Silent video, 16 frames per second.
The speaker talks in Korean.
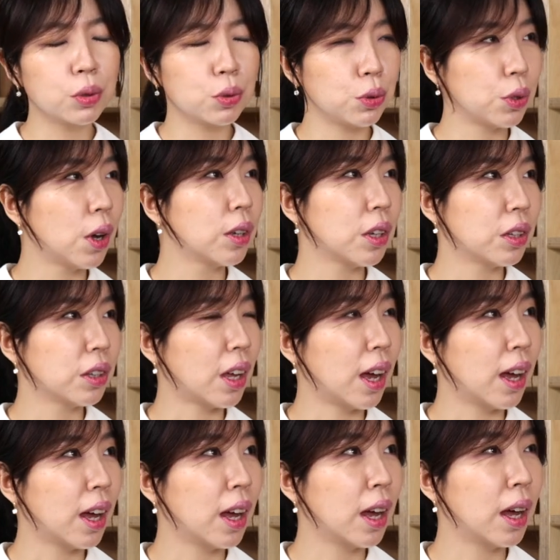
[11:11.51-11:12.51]
주셔야
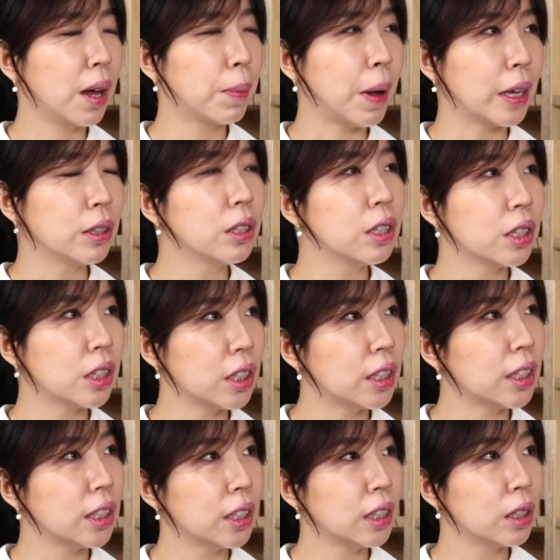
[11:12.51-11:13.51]
된다.
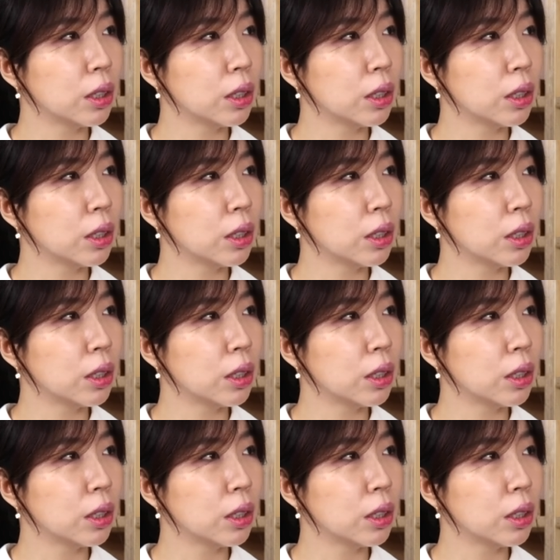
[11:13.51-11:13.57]
반드시.